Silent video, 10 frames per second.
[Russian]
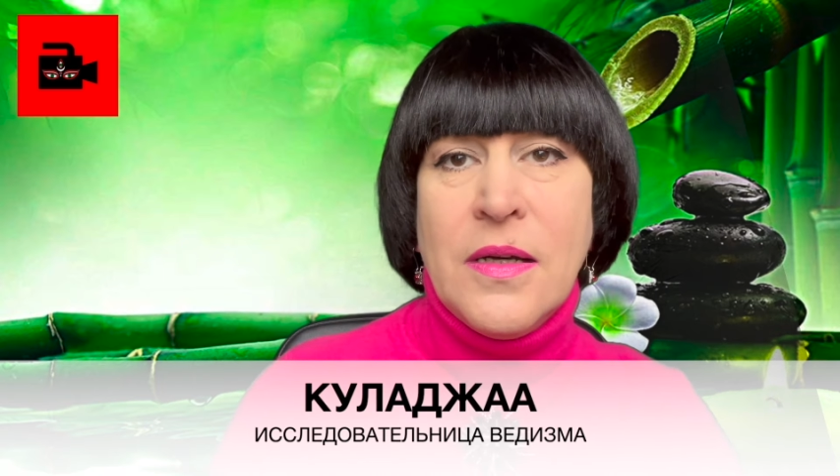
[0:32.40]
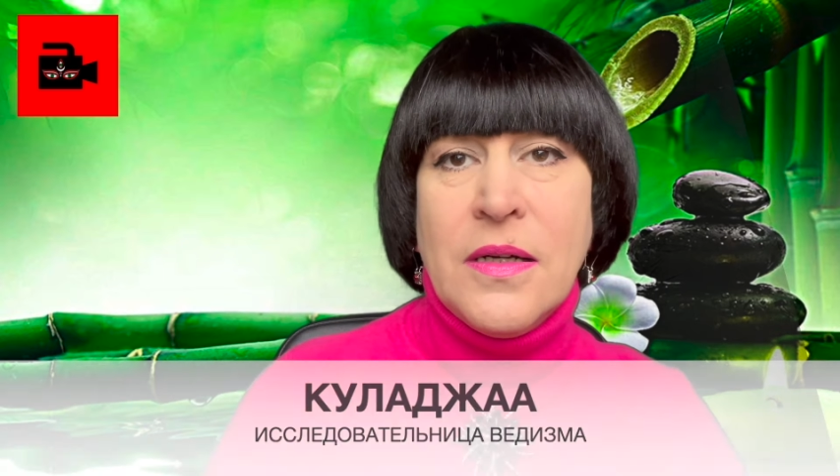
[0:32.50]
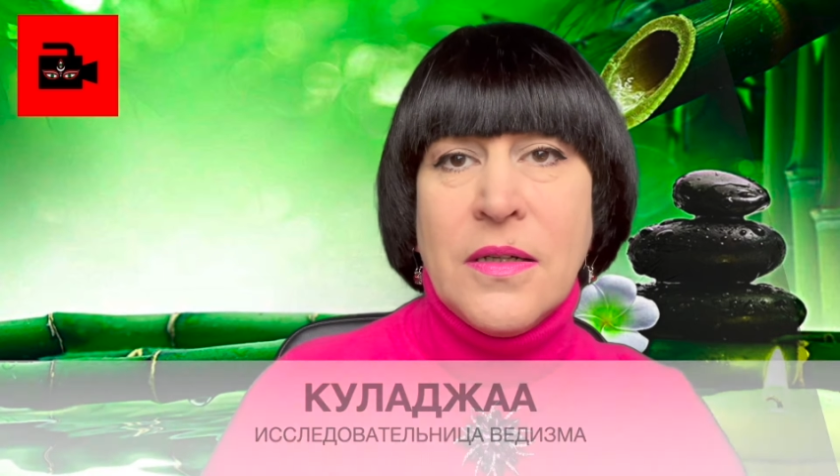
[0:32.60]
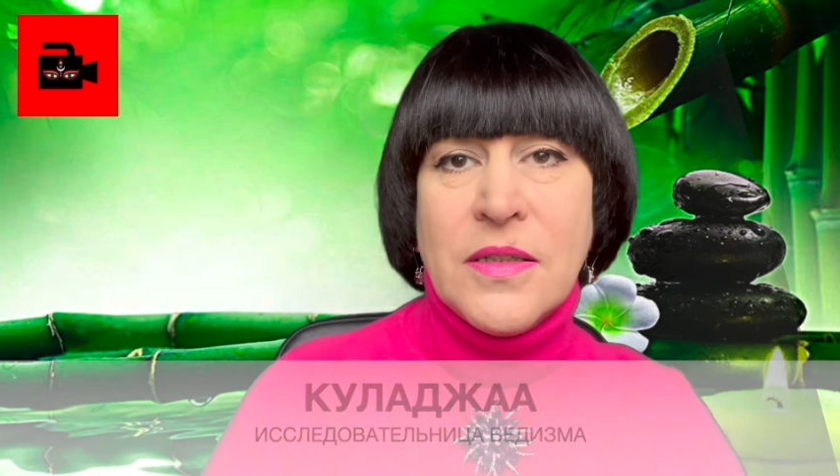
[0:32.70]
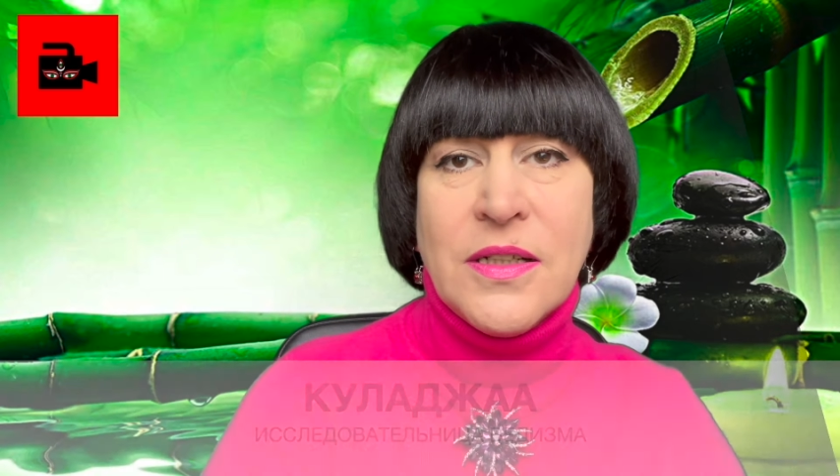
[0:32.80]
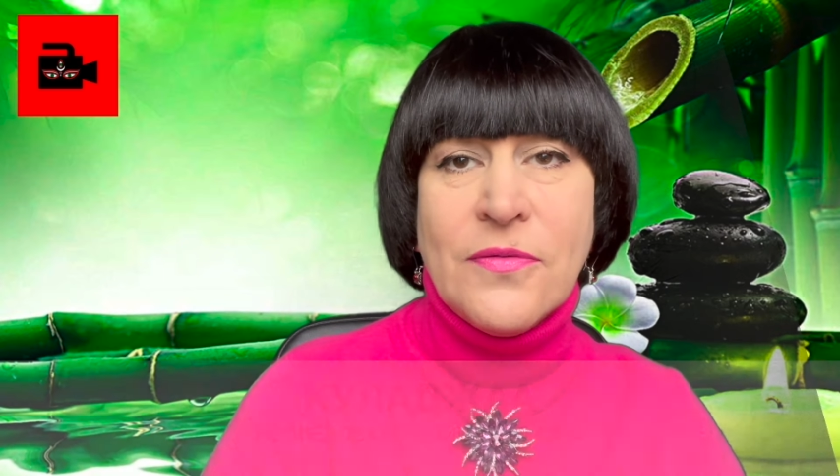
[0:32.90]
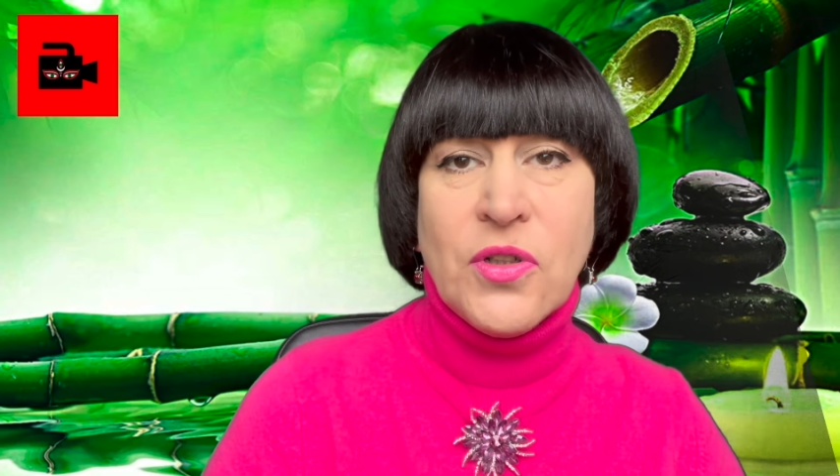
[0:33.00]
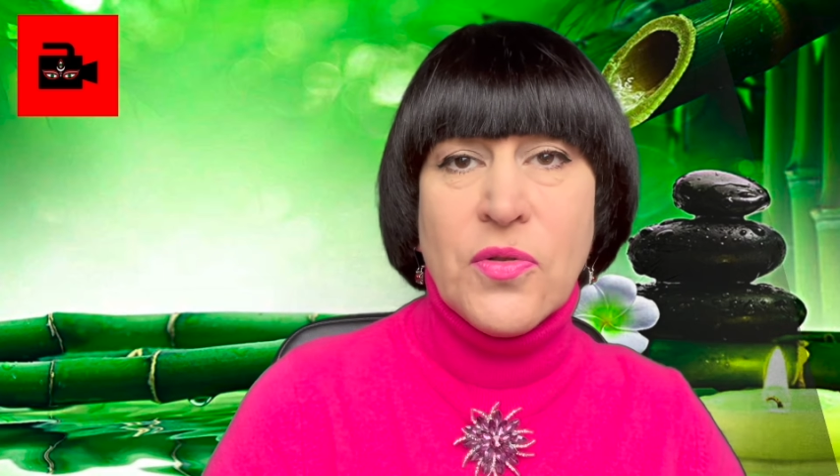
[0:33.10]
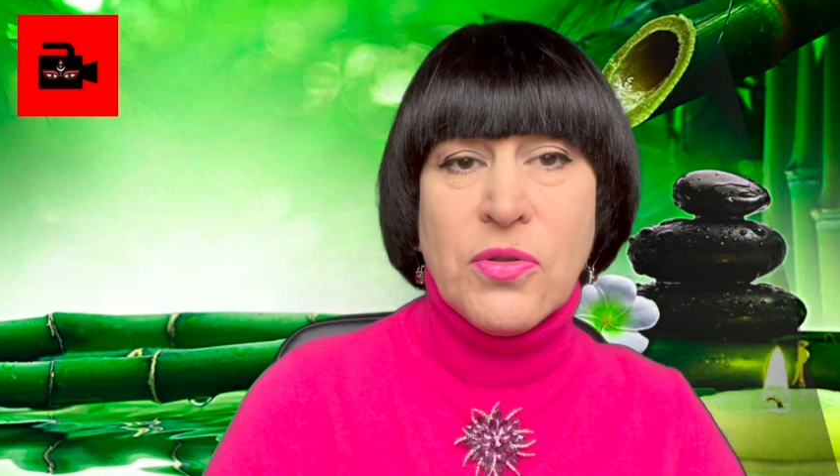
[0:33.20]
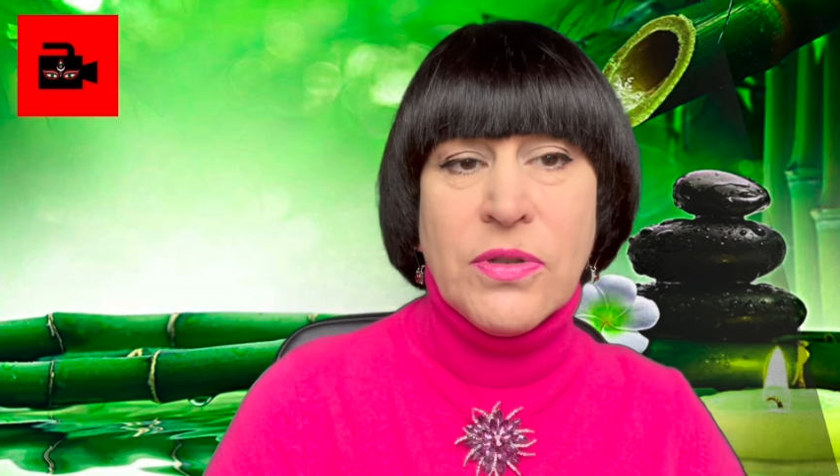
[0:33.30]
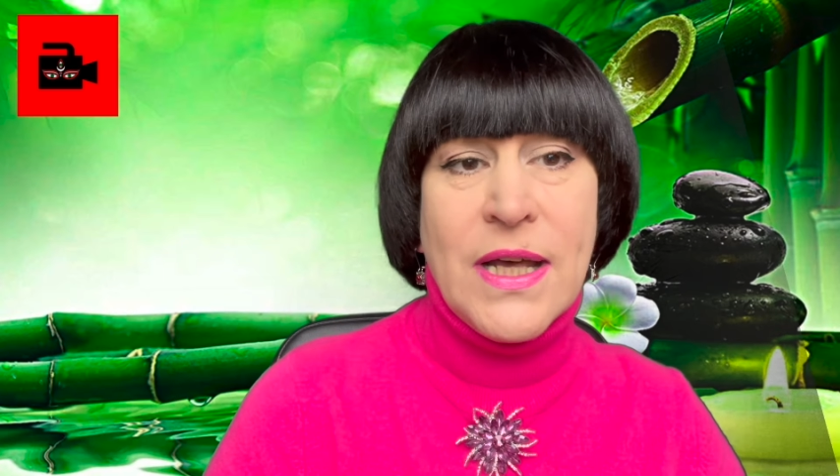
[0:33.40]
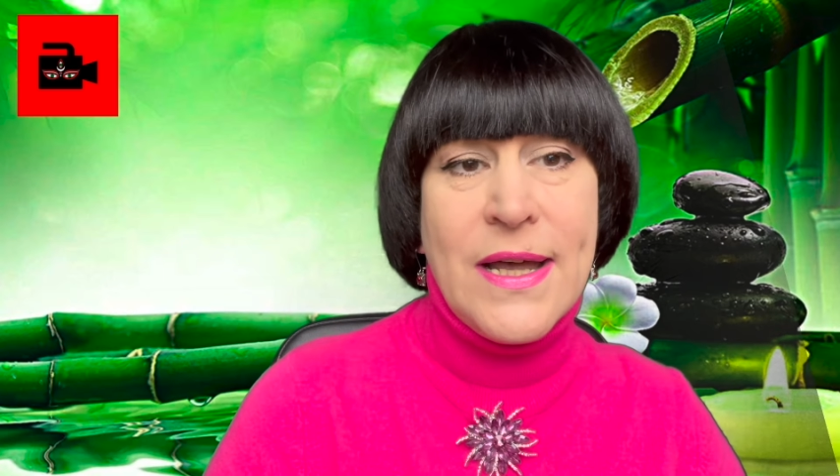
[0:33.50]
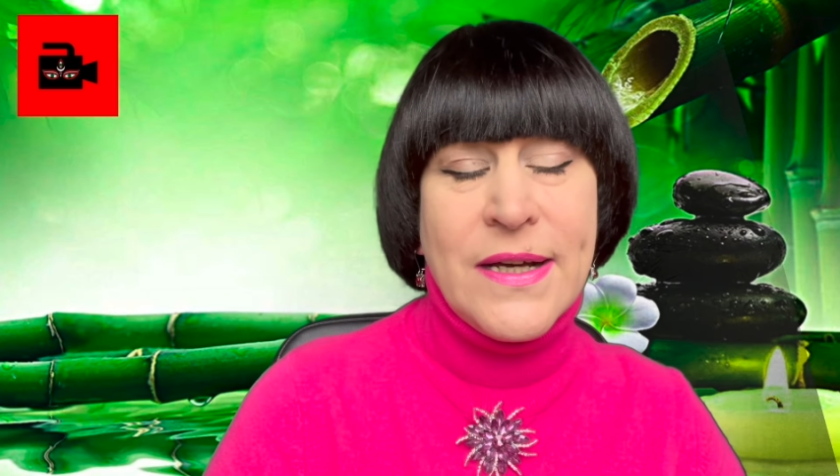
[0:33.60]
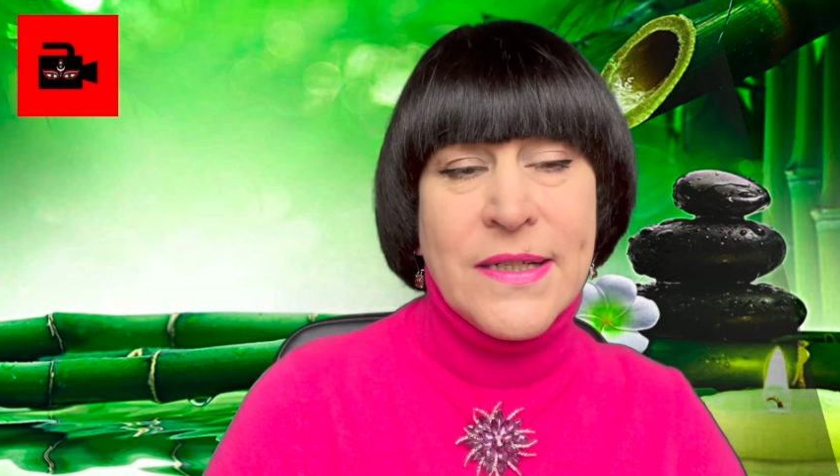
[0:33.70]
А, дело в том, что да,